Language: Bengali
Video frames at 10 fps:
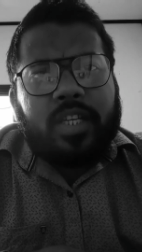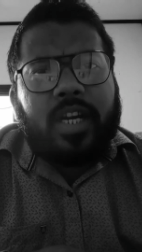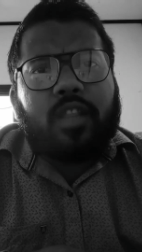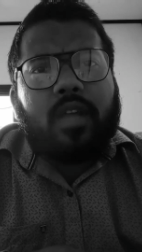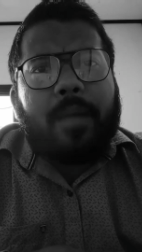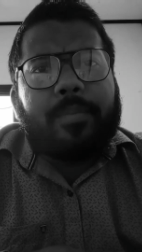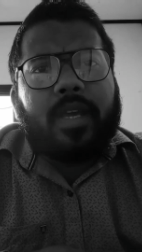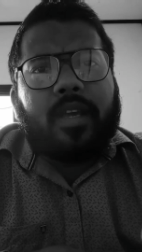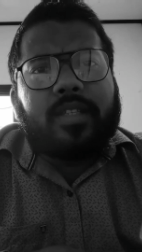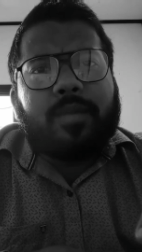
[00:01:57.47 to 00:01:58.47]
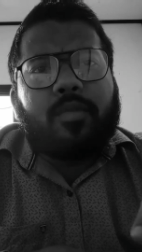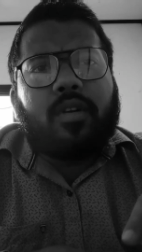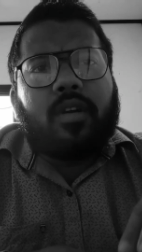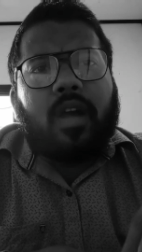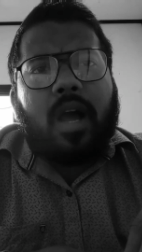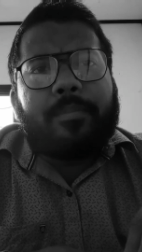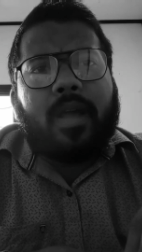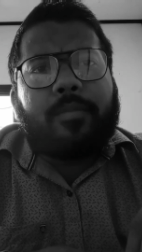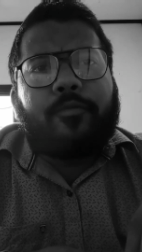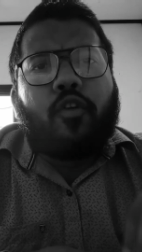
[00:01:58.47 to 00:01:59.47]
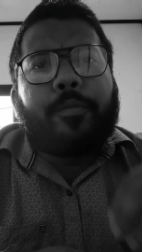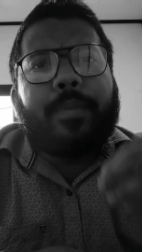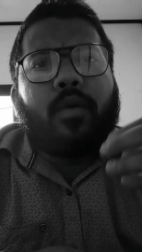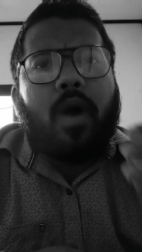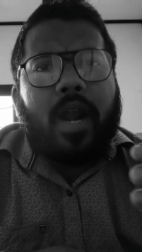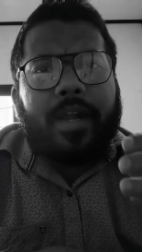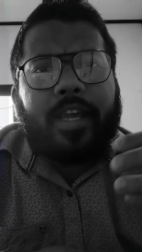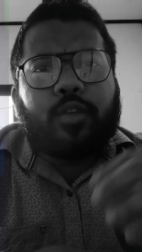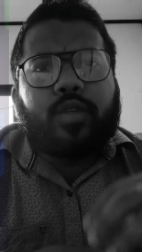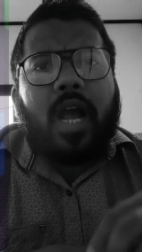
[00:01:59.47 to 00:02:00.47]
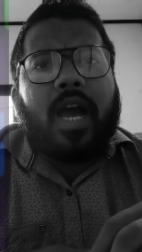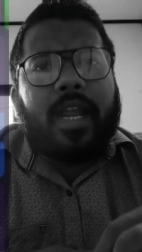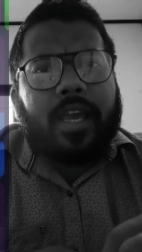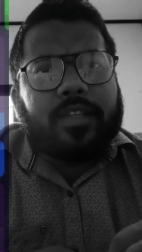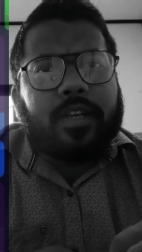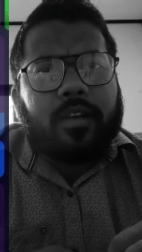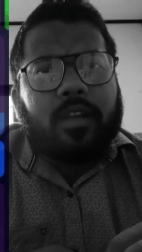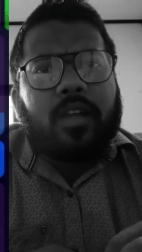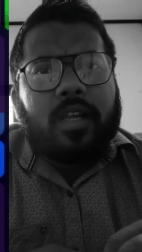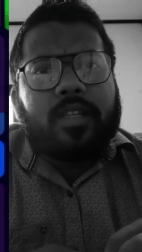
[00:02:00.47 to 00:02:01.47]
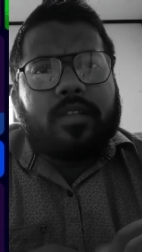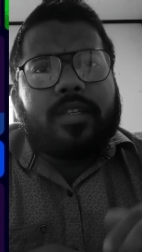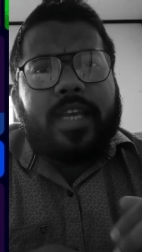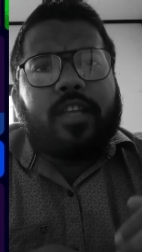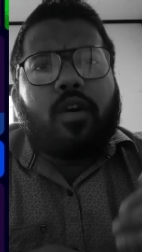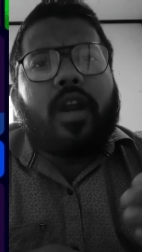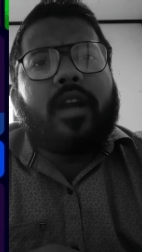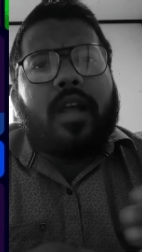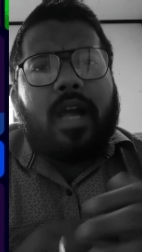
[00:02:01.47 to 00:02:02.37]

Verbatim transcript: যেটা আপনি যেমন আপনার ফোনপে ওয়ালেটে কিছু টাকা রেখেছেন সে ধরেন